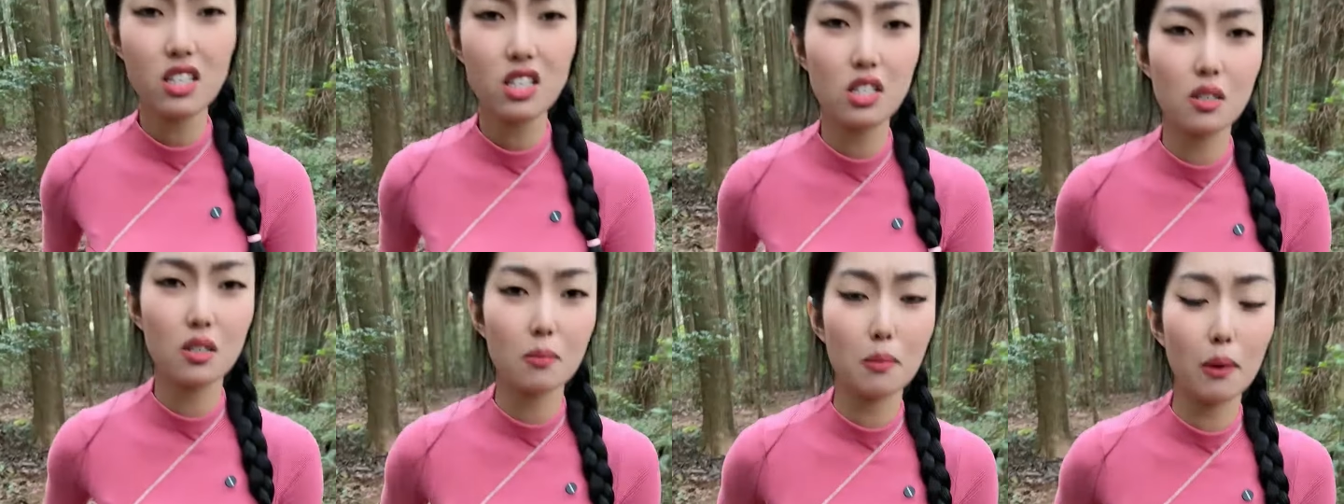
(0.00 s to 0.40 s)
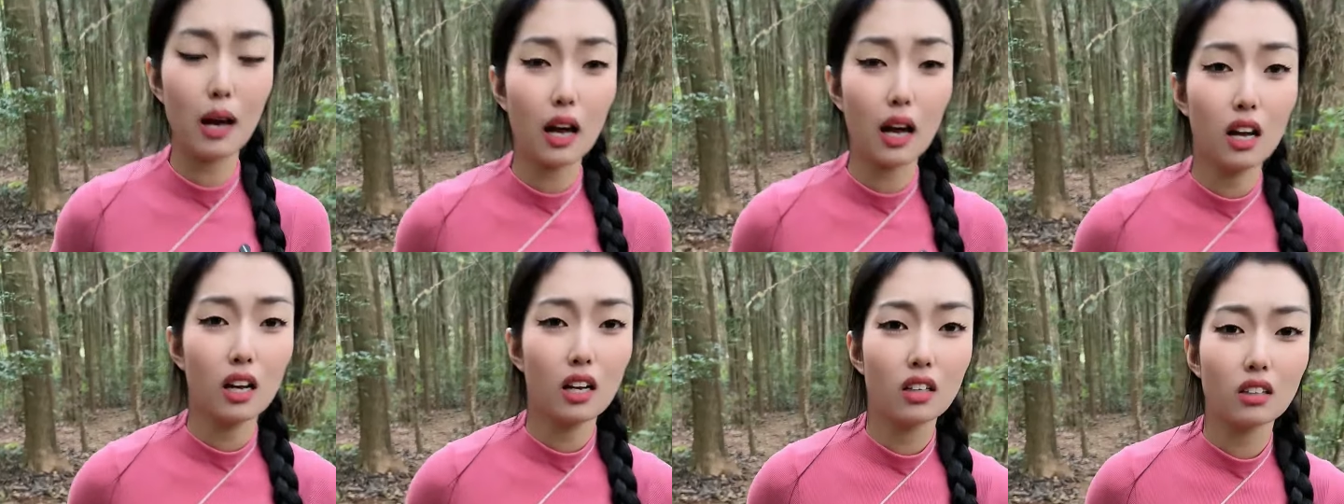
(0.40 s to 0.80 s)
纸吗？
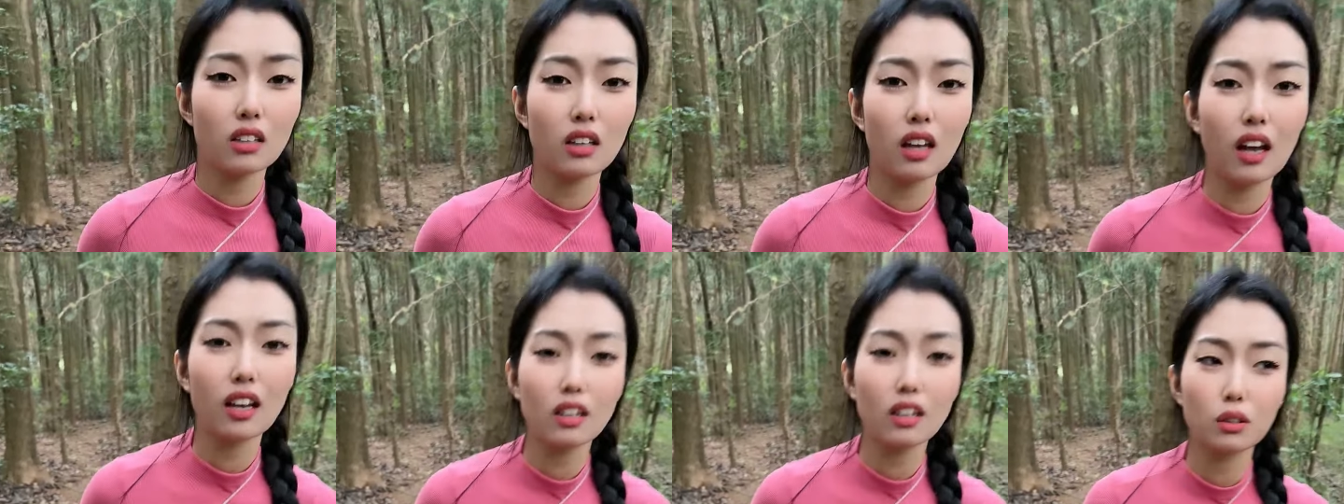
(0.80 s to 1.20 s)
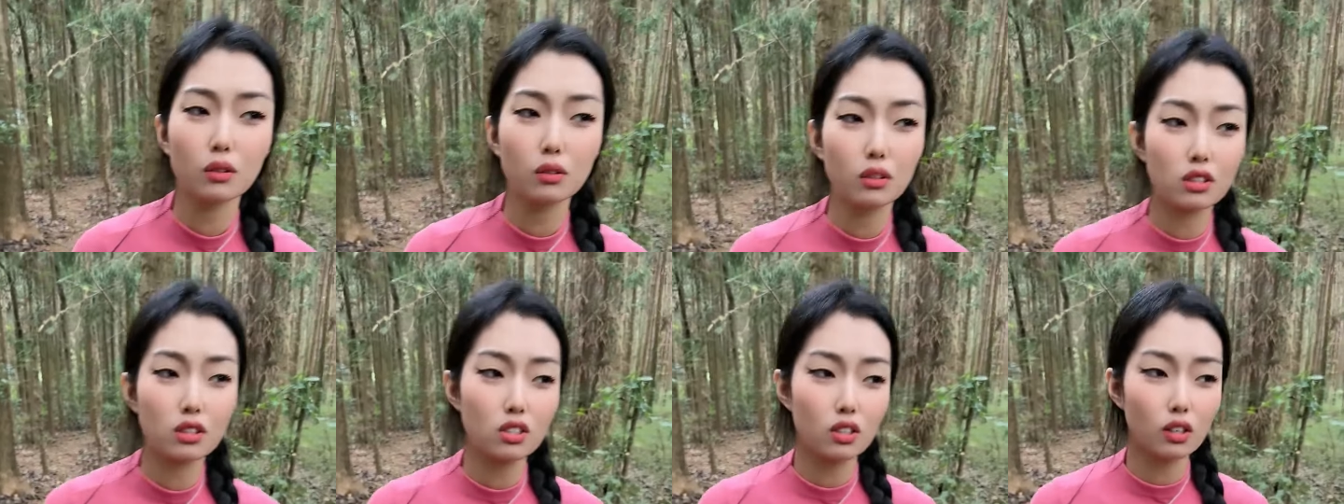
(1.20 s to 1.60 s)
哎呦，他有
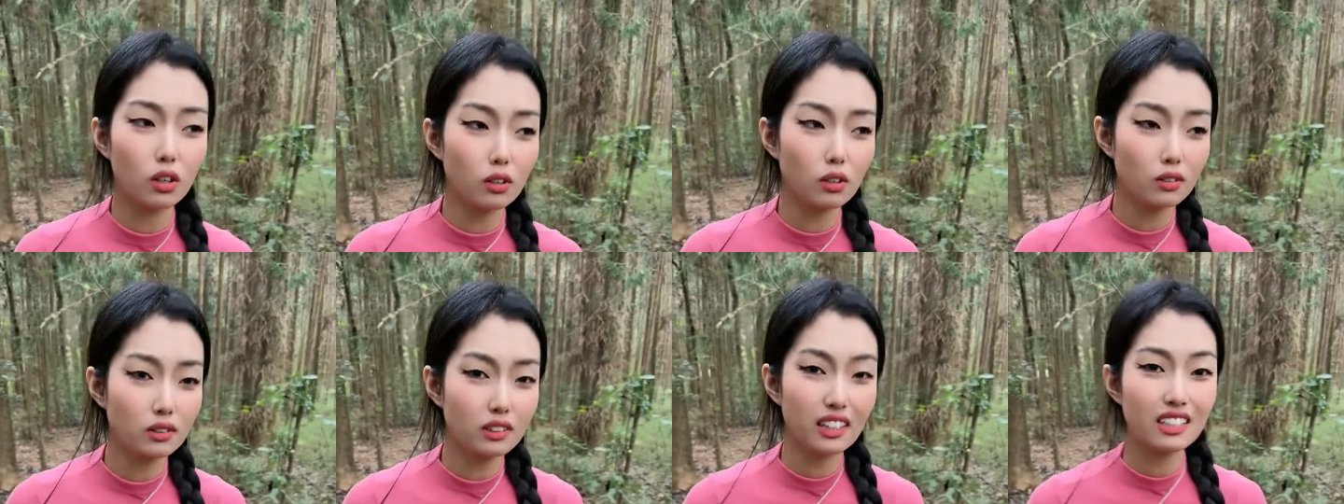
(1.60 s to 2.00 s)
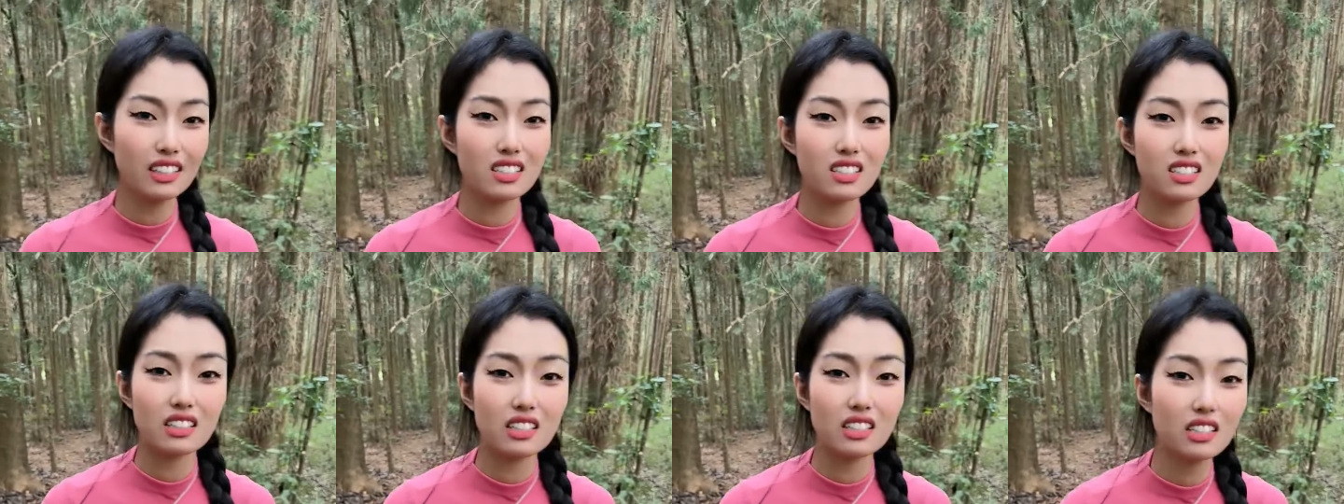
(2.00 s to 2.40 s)
的时候那
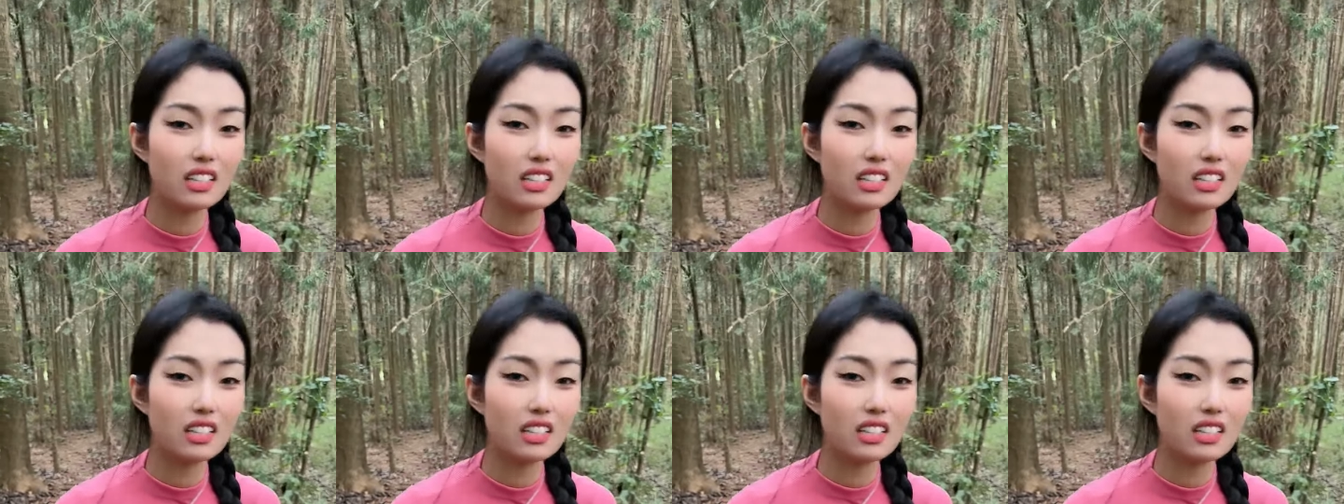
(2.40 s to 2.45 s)
劲儿